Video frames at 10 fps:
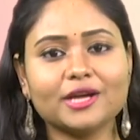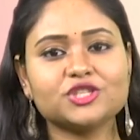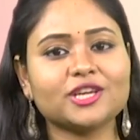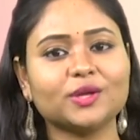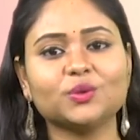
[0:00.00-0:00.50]

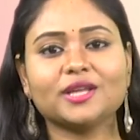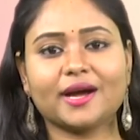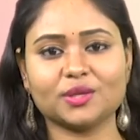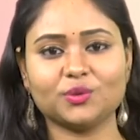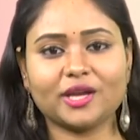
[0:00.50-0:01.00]
భాష్యాలు
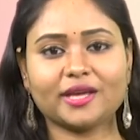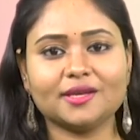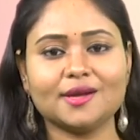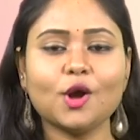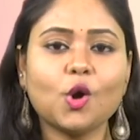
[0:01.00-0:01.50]
దాగి
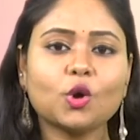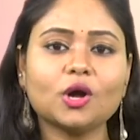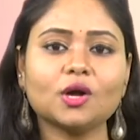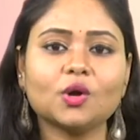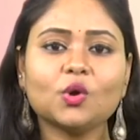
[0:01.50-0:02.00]
ఉన్నాయి
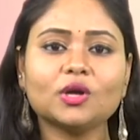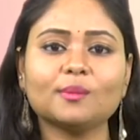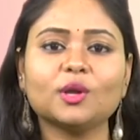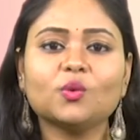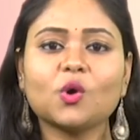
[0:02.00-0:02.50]
ఒక్కొక్క
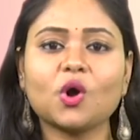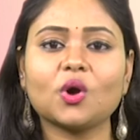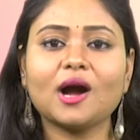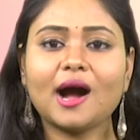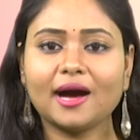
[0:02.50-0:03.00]
కోణంలో
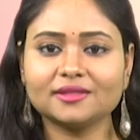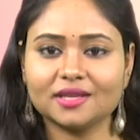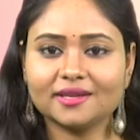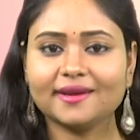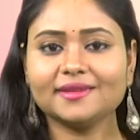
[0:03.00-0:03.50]
ఒక్కొక్క
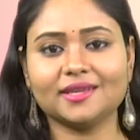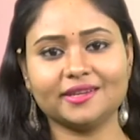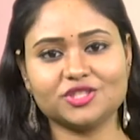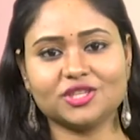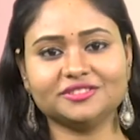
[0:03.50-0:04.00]
ఆంతర్యాన్ని
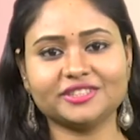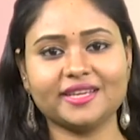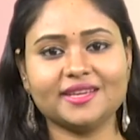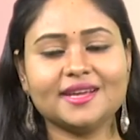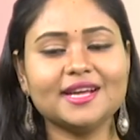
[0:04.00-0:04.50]

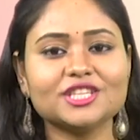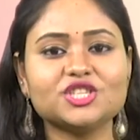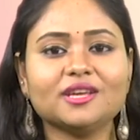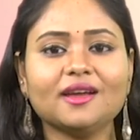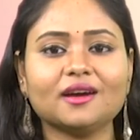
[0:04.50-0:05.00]
తెలియజేస్తాయి
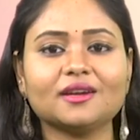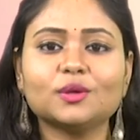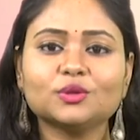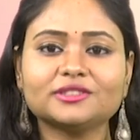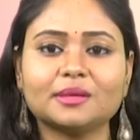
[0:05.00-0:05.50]

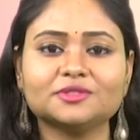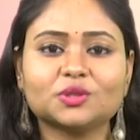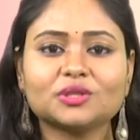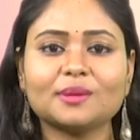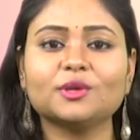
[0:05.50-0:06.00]
జీలకర్రను
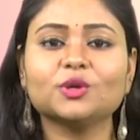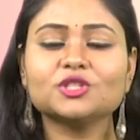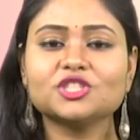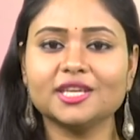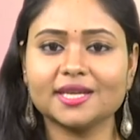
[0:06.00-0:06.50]

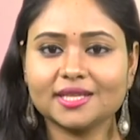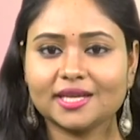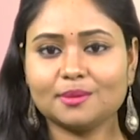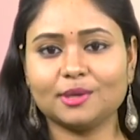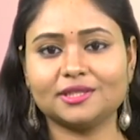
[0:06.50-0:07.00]
సంస్కృతంలో
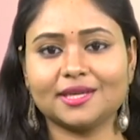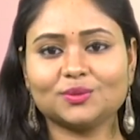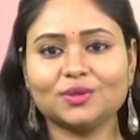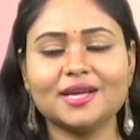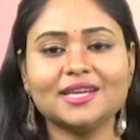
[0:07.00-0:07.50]
జీరదండం
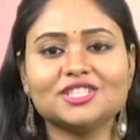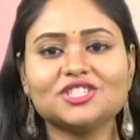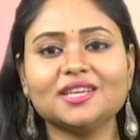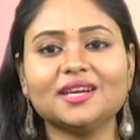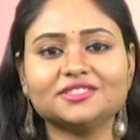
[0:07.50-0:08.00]
అంటారు
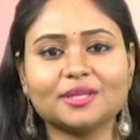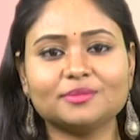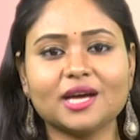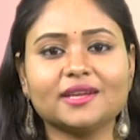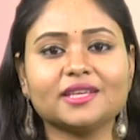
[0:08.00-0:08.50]
జీర
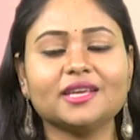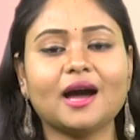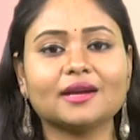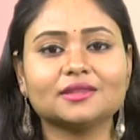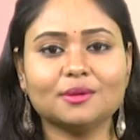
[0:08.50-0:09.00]

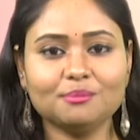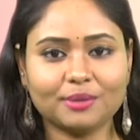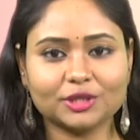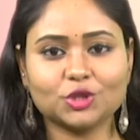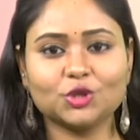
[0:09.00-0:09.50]
శబ్దానికి
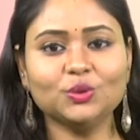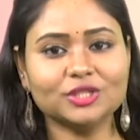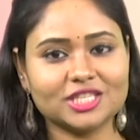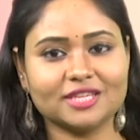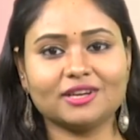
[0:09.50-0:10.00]
అర్థం
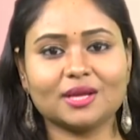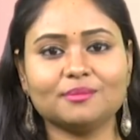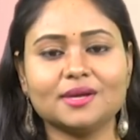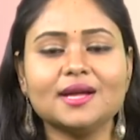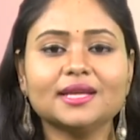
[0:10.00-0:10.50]
బతుకు
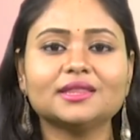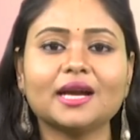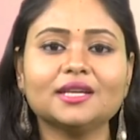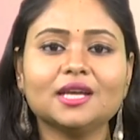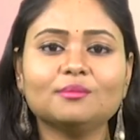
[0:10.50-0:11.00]
జీవనం
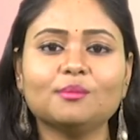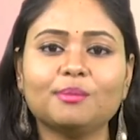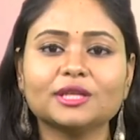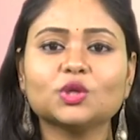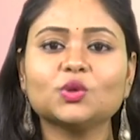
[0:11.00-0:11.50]
దండం
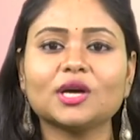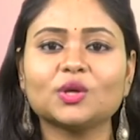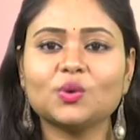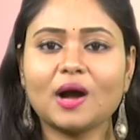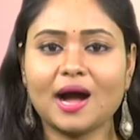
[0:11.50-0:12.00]

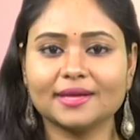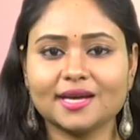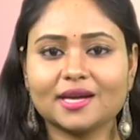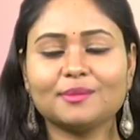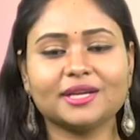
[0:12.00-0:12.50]
బతుకునకు
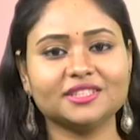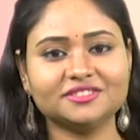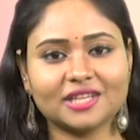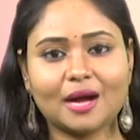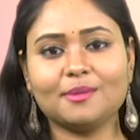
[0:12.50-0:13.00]

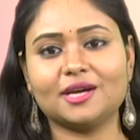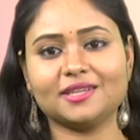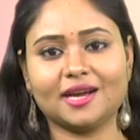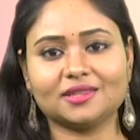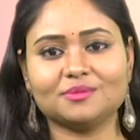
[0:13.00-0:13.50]
ఆధారమని
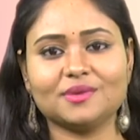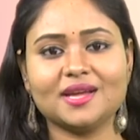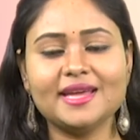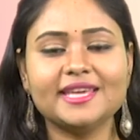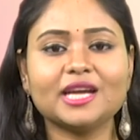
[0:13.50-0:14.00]

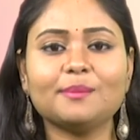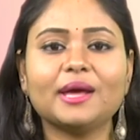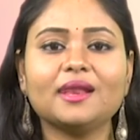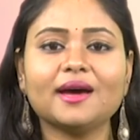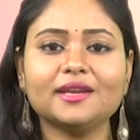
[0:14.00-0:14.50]
సామాన్యార్థం
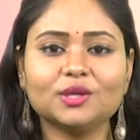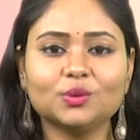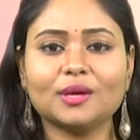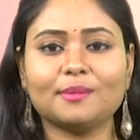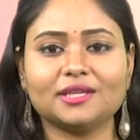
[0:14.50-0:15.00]
ఇక
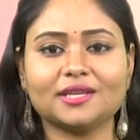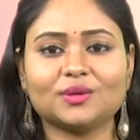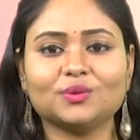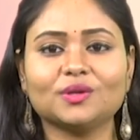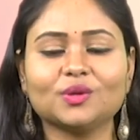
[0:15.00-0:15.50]
బెల్లాన్ని గూడం
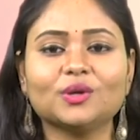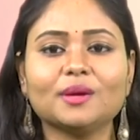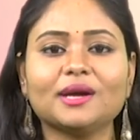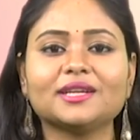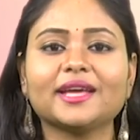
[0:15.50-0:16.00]
అంటారు
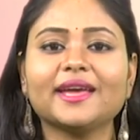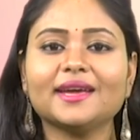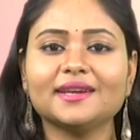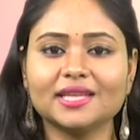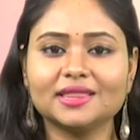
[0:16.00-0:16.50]
గూడం
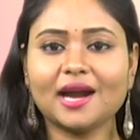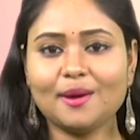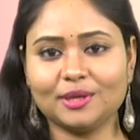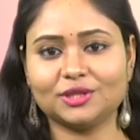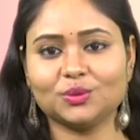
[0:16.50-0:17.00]
అంటే
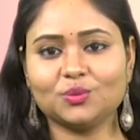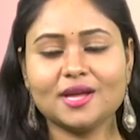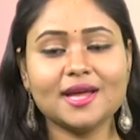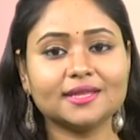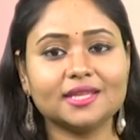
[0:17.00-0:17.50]
నిద్రామత్తు